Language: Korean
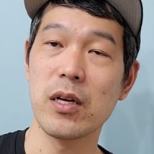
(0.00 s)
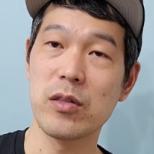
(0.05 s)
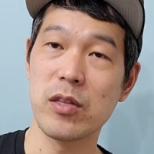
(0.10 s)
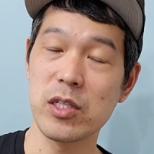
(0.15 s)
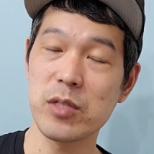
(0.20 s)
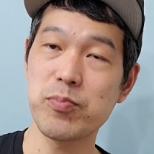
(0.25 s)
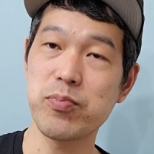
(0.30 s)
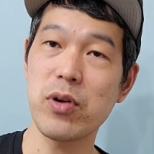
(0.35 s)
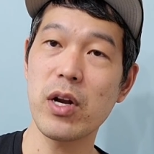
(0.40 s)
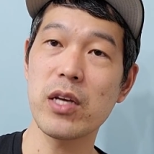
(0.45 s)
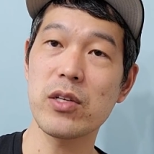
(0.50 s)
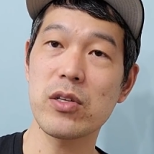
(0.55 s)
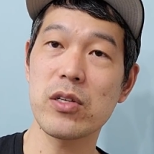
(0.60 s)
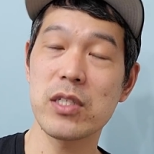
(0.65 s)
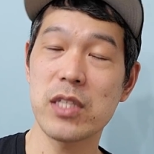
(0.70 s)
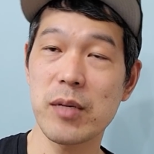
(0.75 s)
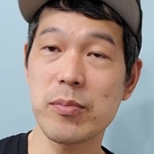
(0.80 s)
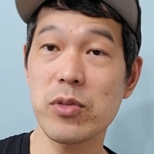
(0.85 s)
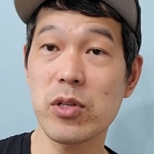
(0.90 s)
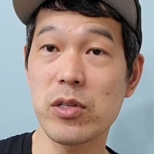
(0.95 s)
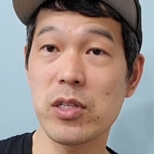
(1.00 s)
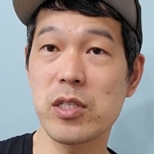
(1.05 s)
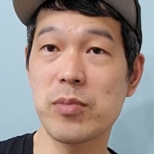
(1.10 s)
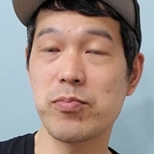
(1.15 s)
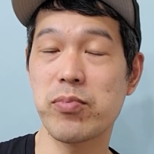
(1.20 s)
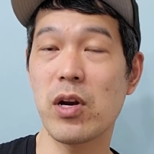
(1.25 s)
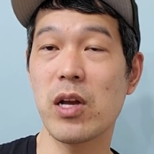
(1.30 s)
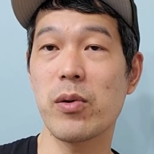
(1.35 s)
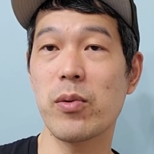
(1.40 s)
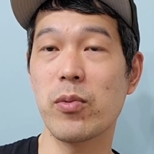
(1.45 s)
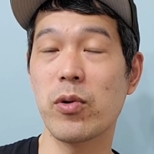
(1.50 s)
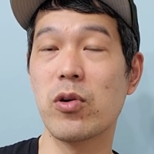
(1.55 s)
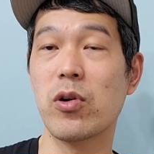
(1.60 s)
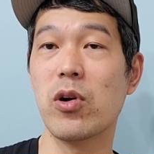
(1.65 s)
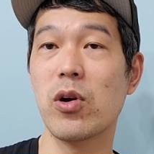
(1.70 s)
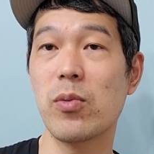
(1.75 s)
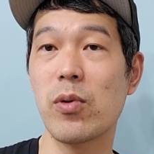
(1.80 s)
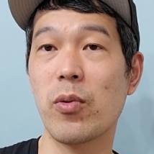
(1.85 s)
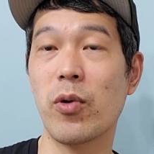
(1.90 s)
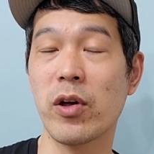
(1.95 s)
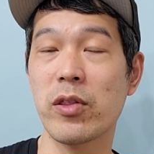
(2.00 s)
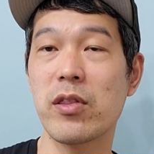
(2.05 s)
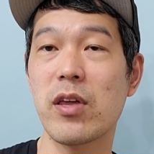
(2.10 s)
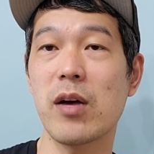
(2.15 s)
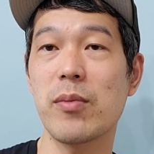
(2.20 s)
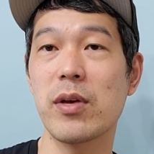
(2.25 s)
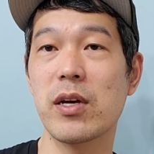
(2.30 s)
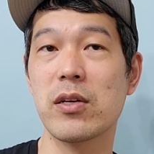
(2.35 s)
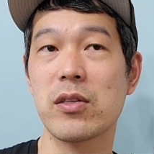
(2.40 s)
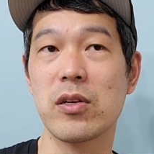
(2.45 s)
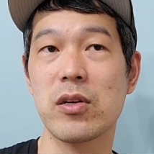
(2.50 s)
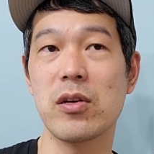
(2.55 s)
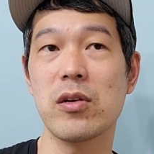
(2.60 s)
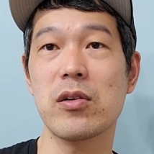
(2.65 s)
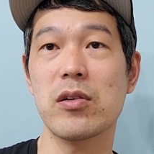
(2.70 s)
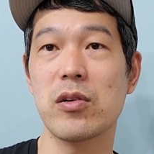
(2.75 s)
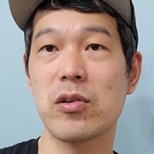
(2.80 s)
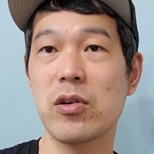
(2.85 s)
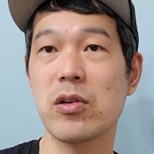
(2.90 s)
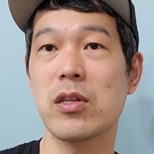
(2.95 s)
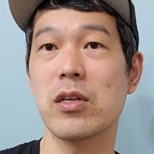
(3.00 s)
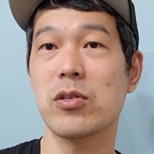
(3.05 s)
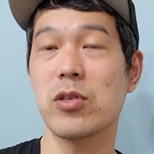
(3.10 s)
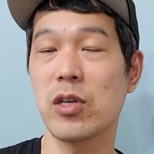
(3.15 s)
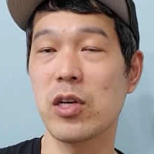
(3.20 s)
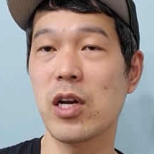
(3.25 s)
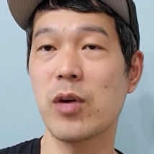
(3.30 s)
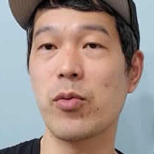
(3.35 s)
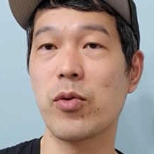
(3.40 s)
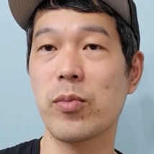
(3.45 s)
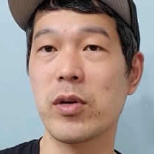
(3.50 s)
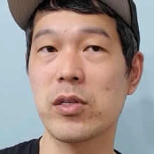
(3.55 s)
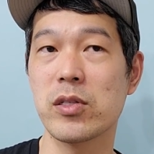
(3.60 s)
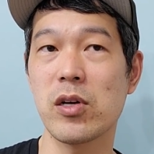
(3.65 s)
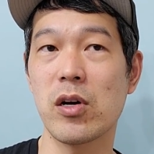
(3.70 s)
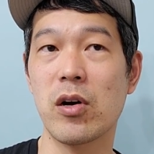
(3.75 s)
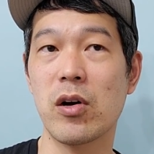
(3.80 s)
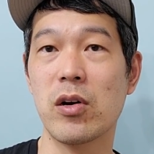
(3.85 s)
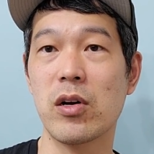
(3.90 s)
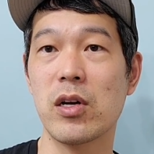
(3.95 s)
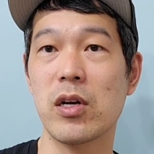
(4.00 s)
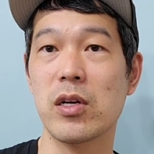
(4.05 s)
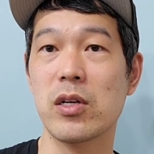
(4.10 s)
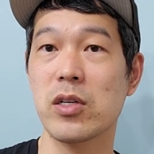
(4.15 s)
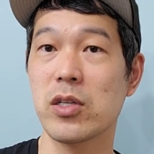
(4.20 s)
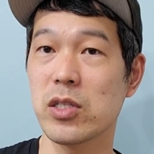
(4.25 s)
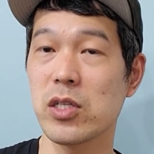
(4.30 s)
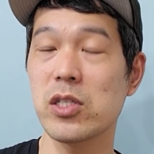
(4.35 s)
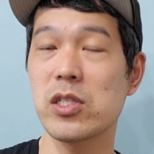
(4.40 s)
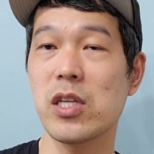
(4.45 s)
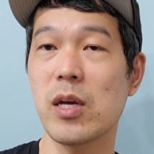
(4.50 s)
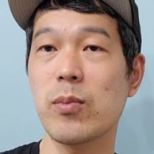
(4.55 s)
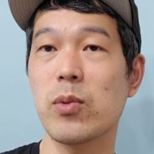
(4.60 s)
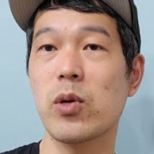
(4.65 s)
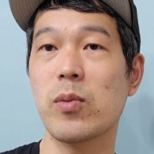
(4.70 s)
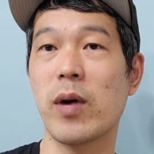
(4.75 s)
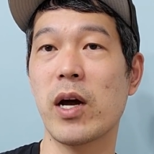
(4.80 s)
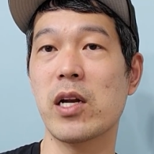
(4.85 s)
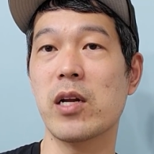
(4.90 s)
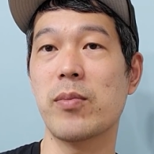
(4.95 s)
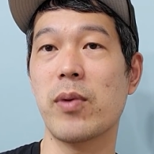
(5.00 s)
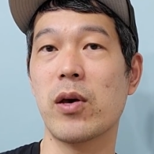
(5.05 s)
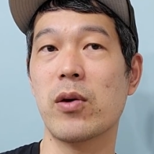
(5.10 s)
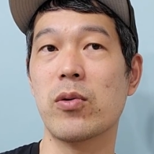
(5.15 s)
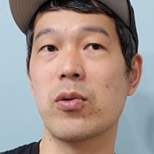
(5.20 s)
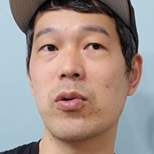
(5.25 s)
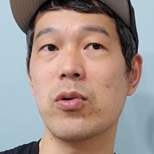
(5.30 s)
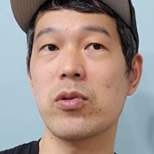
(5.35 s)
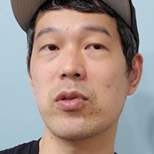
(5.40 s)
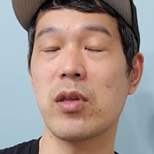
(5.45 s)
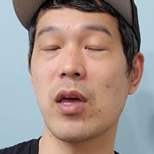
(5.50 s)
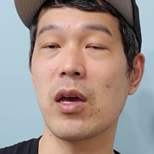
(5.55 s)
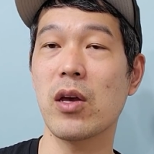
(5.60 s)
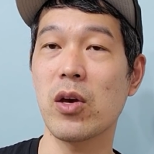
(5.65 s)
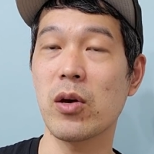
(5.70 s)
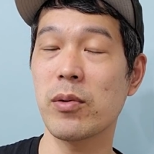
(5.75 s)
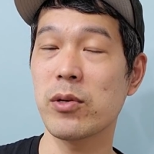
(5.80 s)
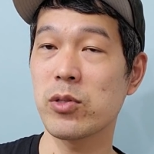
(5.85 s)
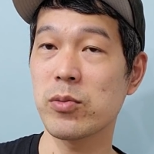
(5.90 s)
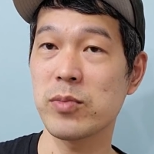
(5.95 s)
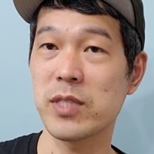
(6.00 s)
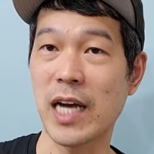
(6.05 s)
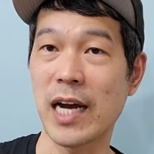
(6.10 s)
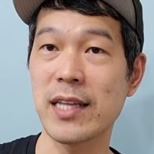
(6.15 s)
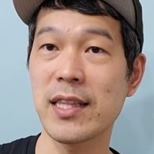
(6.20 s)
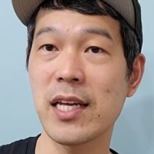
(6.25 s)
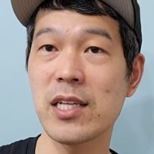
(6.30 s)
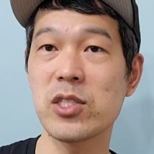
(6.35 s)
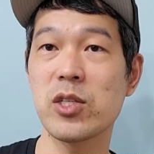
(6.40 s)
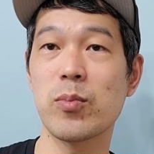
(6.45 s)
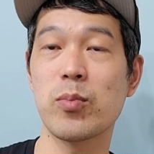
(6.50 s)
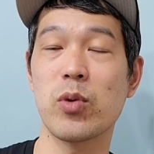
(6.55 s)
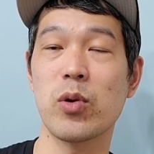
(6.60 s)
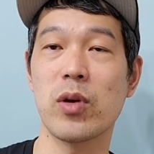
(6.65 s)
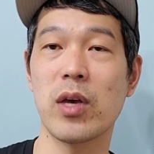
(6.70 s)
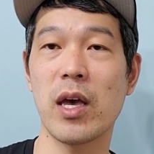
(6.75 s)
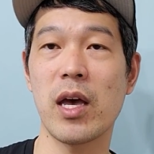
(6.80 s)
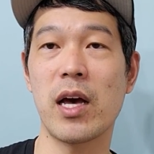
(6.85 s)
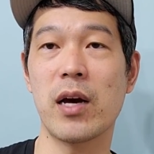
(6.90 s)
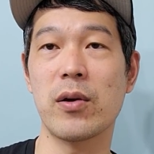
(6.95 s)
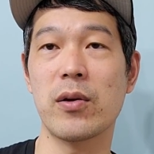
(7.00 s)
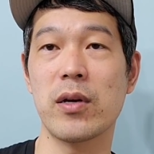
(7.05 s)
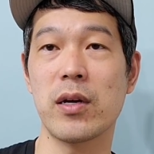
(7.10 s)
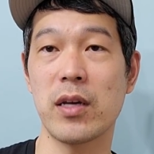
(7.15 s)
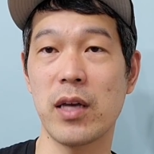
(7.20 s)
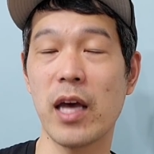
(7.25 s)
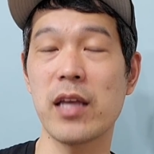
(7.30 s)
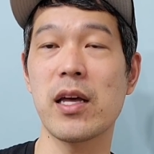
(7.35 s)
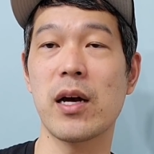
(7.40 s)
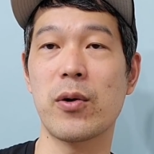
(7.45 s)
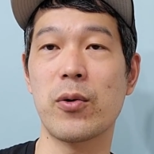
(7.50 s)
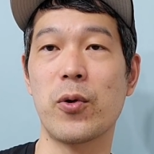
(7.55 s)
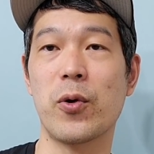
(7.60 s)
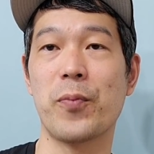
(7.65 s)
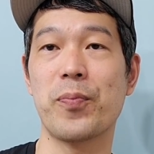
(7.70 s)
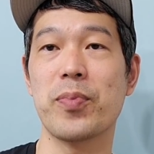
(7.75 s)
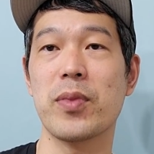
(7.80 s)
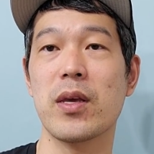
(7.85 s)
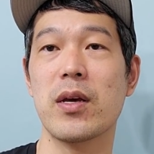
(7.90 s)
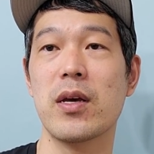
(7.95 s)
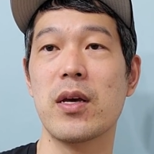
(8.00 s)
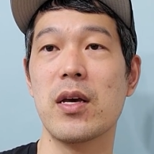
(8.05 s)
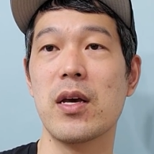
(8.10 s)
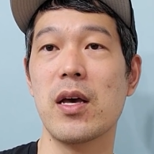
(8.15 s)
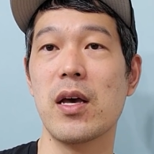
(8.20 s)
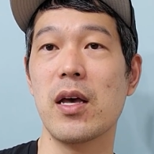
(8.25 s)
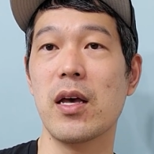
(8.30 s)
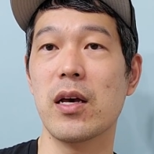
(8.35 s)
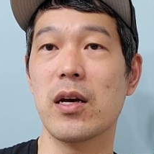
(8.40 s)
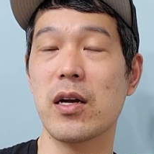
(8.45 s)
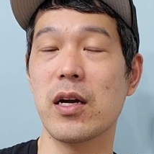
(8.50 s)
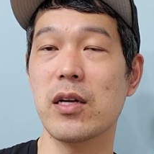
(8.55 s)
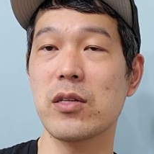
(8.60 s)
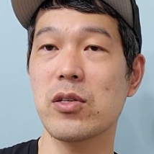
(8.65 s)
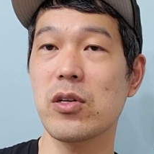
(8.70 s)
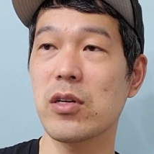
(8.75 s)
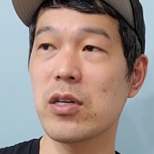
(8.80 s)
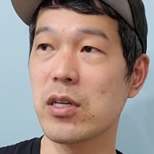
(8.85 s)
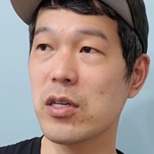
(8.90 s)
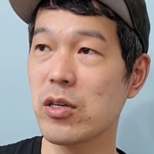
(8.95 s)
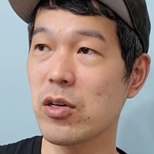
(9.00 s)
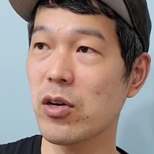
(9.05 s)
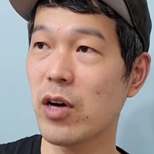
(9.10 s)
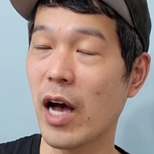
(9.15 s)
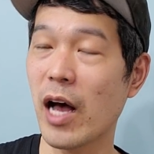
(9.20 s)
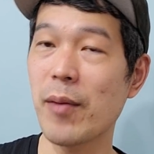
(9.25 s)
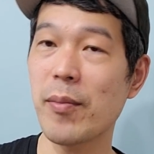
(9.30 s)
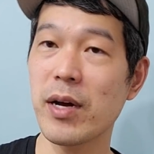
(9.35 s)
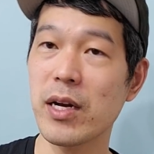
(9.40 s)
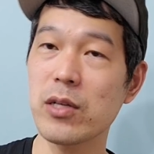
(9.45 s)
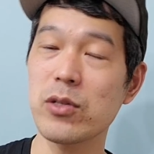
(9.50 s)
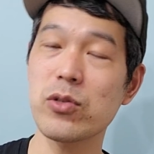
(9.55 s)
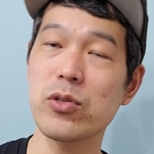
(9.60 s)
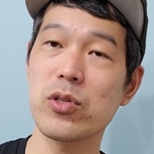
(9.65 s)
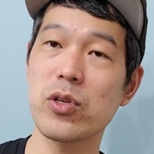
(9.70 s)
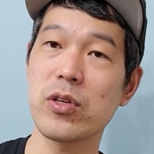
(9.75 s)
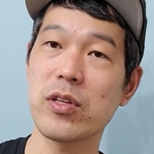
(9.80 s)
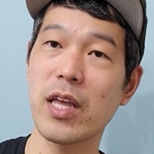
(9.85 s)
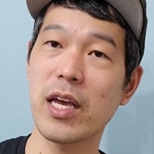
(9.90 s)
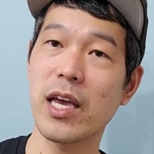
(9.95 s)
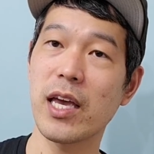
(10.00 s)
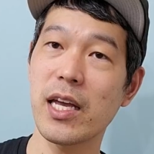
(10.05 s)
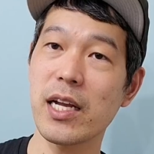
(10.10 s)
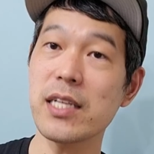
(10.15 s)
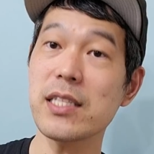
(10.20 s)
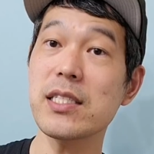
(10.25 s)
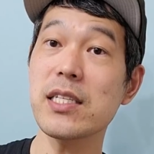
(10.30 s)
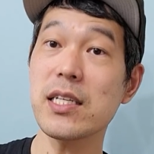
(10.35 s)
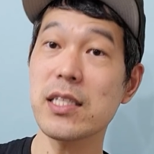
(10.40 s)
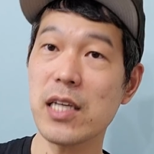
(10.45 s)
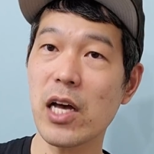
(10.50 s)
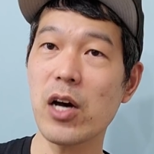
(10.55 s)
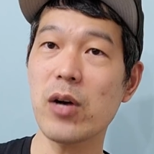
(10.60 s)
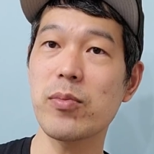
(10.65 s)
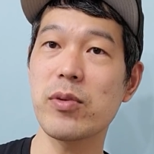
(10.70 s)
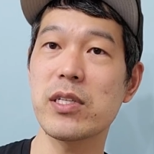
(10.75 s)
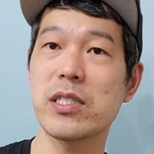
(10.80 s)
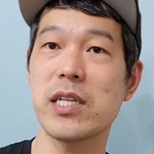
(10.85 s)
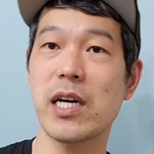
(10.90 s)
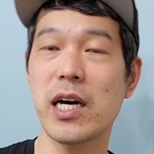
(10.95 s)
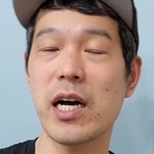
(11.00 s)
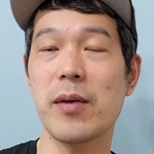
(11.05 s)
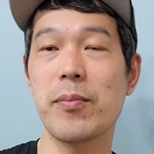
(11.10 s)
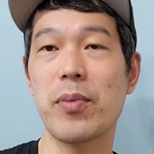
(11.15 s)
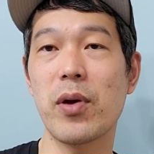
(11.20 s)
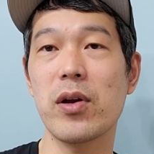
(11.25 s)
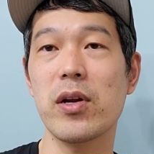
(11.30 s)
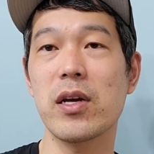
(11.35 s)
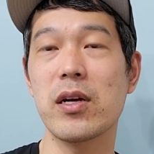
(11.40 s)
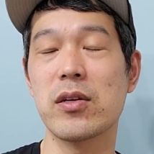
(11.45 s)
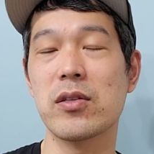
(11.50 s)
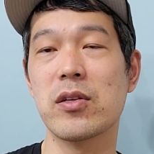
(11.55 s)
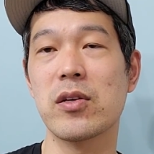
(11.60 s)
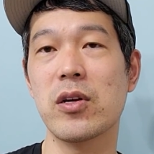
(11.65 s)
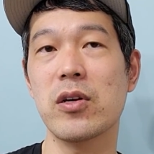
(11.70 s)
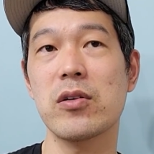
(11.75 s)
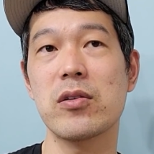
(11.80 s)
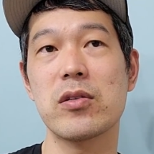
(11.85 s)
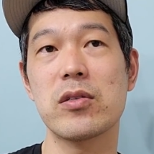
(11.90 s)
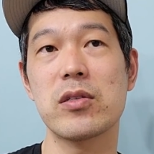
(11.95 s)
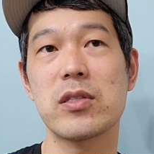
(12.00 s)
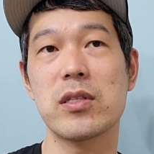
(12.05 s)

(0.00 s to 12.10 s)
디스플레이서는 삼성 디스플레이 뭐 글로벌 원탑이거든요. 그런 데서 일해 보면서 시스템도 많이 배우고 대기업의 좀 장단점도 깨닫고 그래서 그거 감안해서도 저는 되게 일찍 사업을 시작한 편이거든요.